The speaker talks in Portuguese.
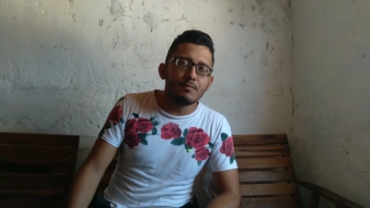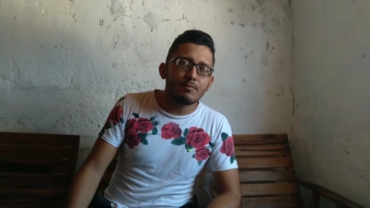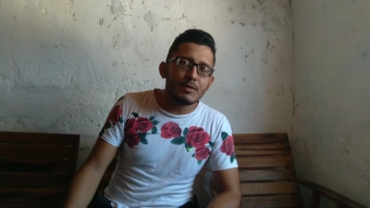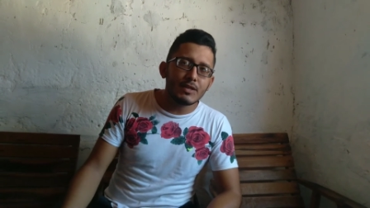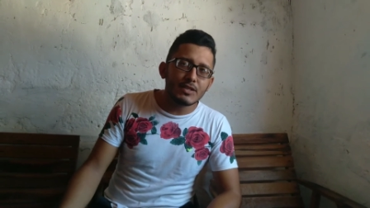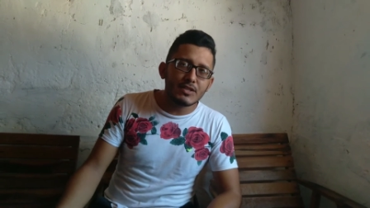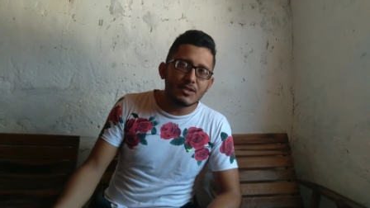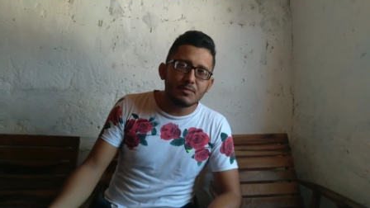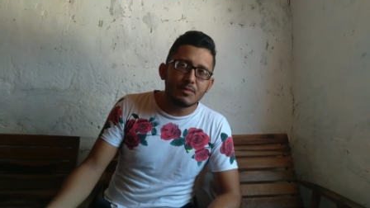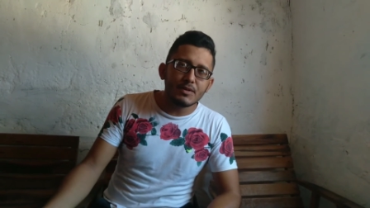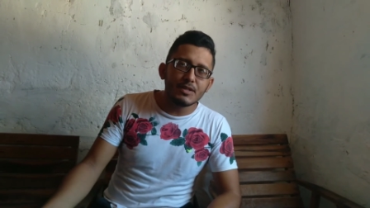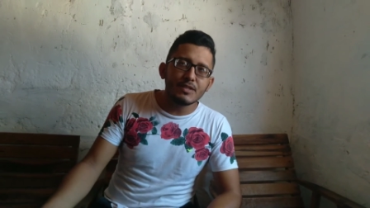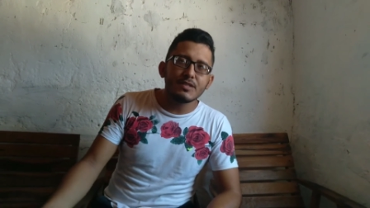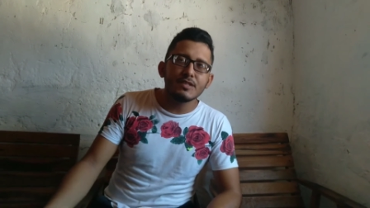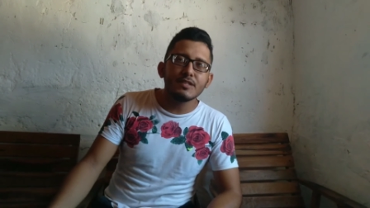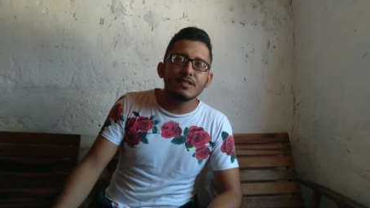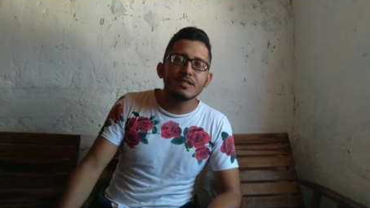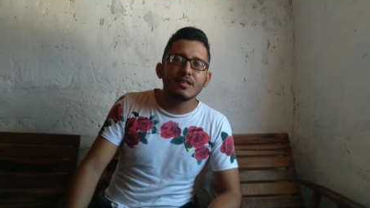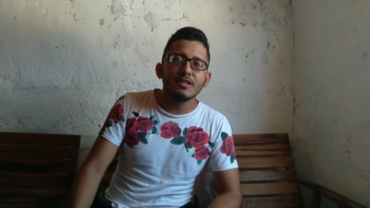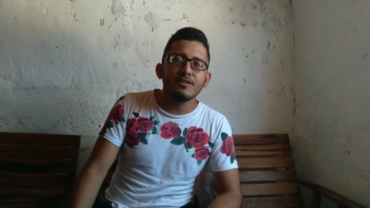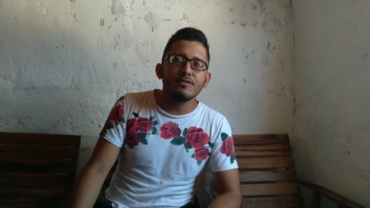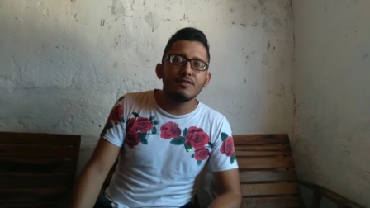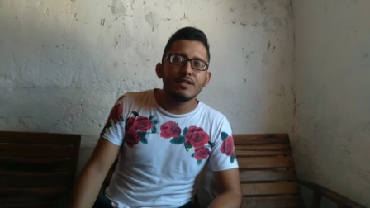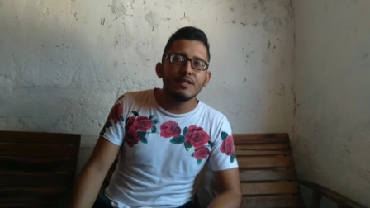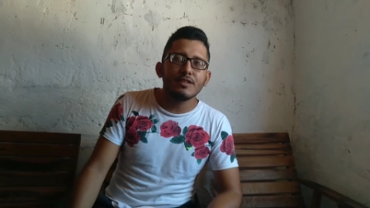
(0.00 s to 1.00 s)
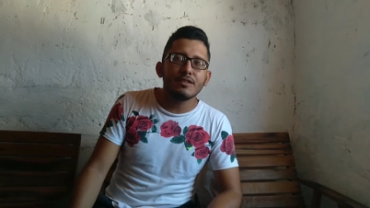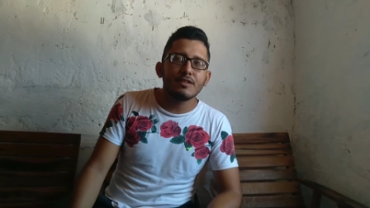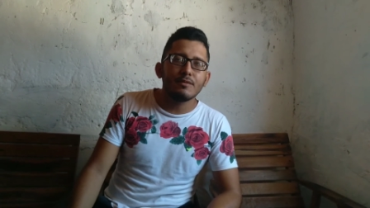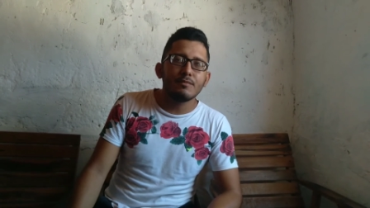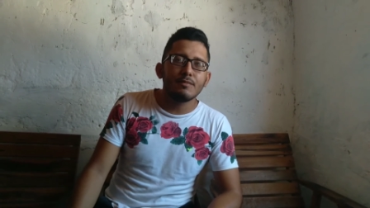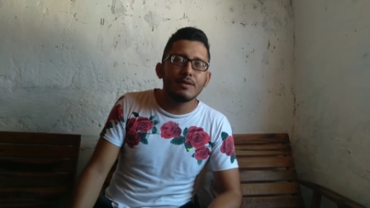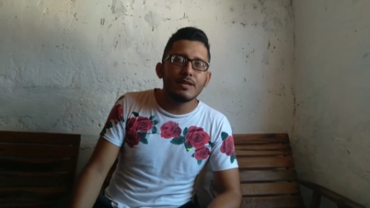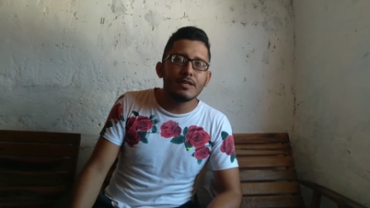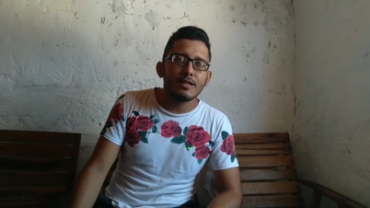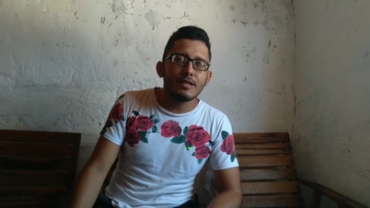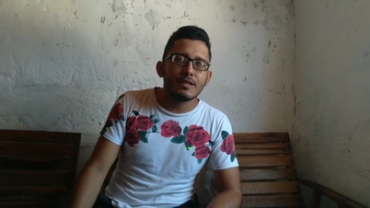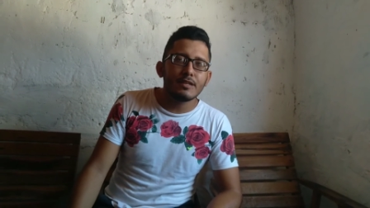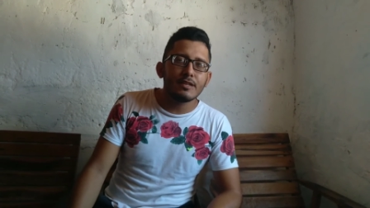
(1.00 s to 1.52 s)
Peçam para eles se inscreverem
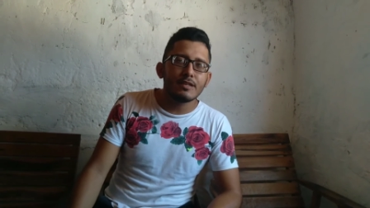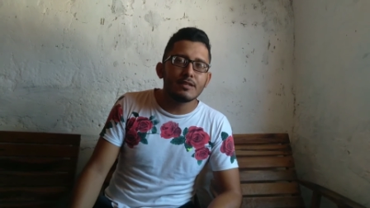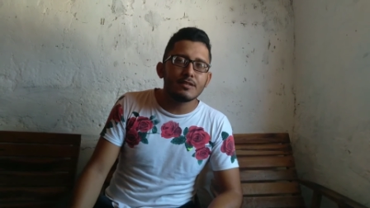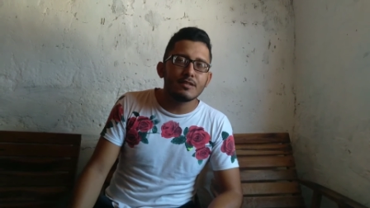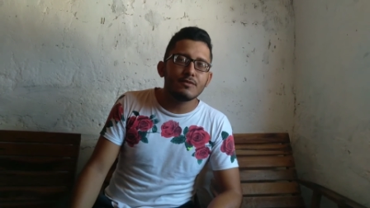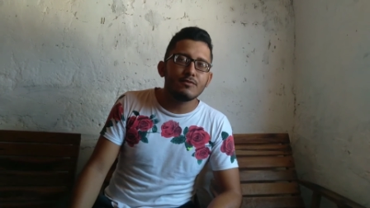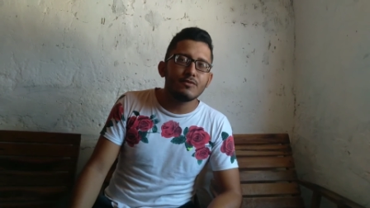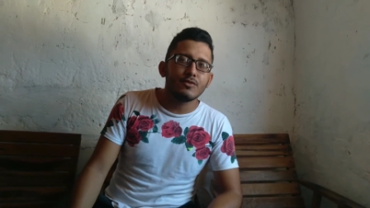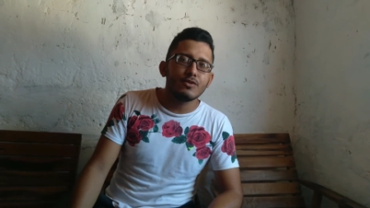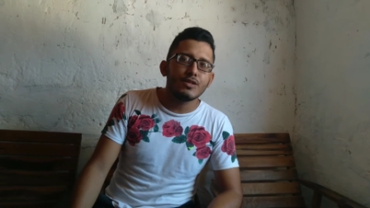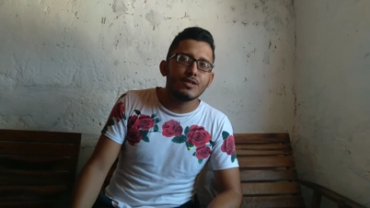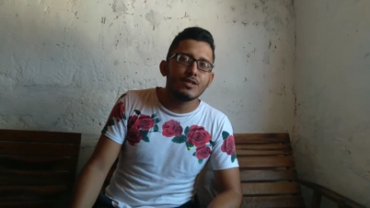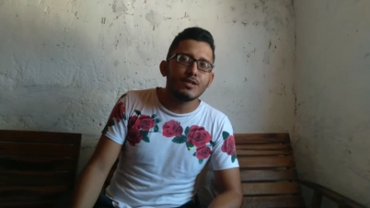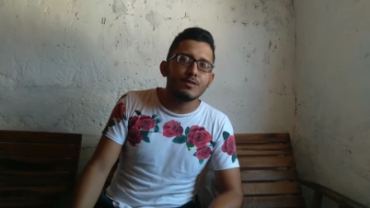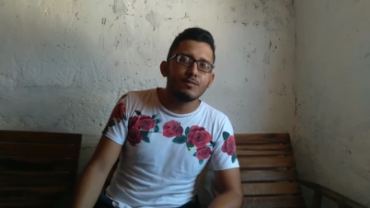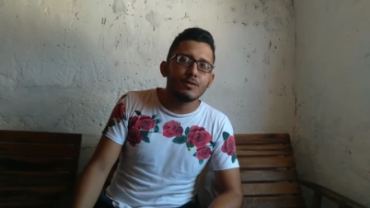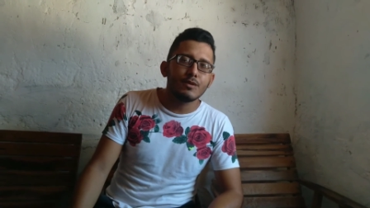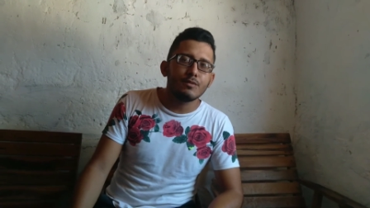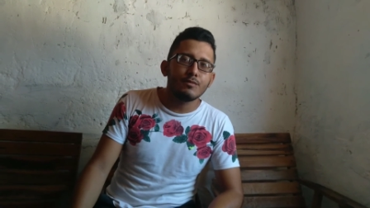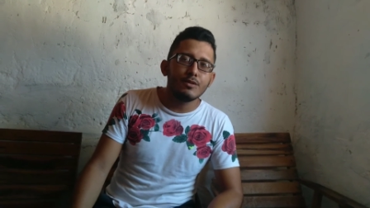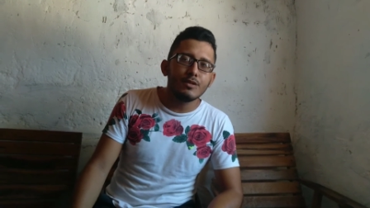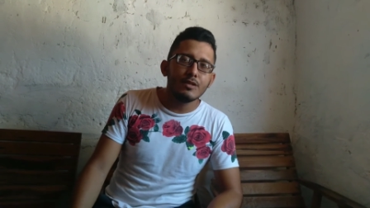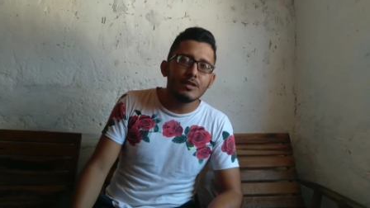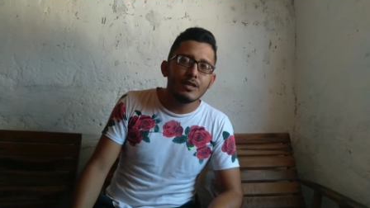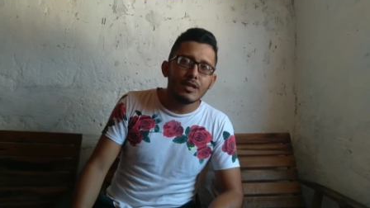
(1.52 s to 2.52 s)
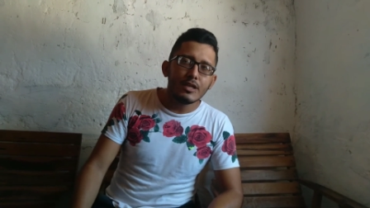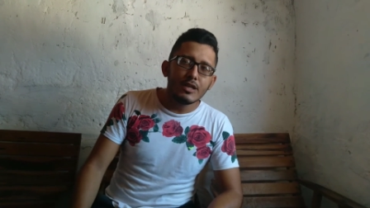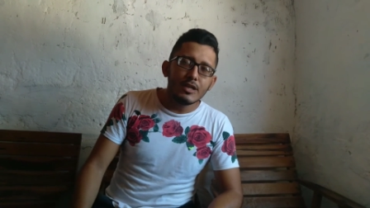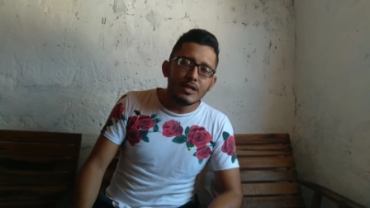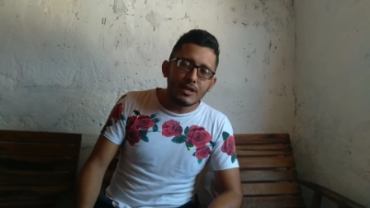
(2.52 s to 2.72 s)
também, né? Dá essa forcinha para mim.